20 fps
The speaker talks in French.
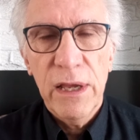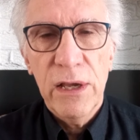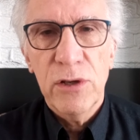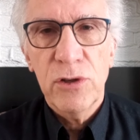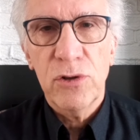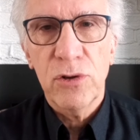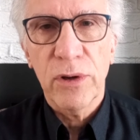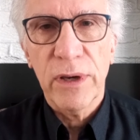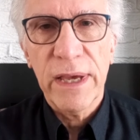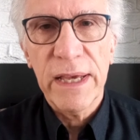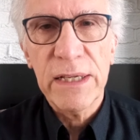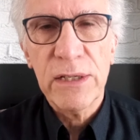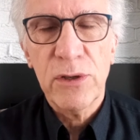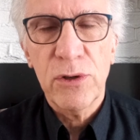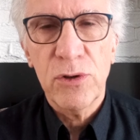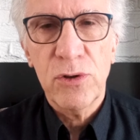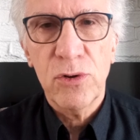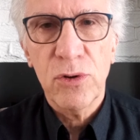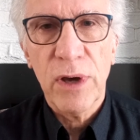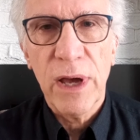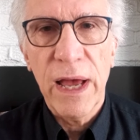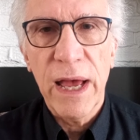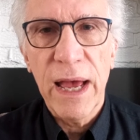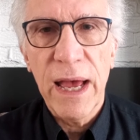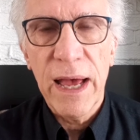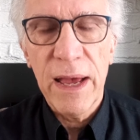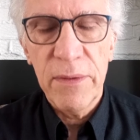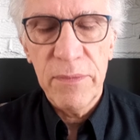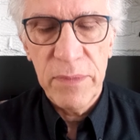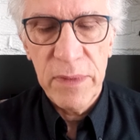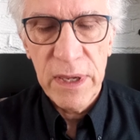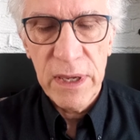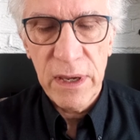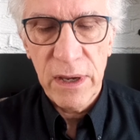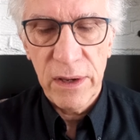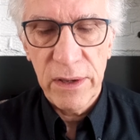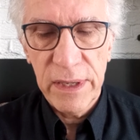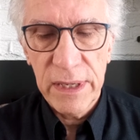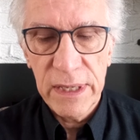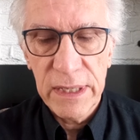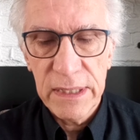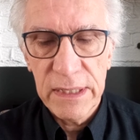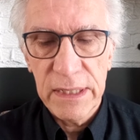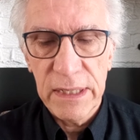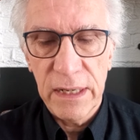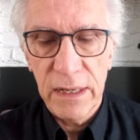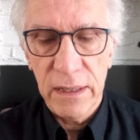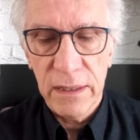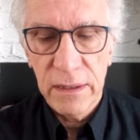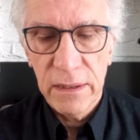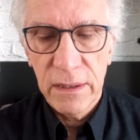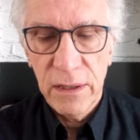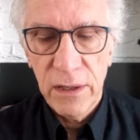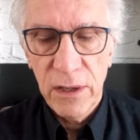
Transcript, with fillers: Ce reste sera amené en exil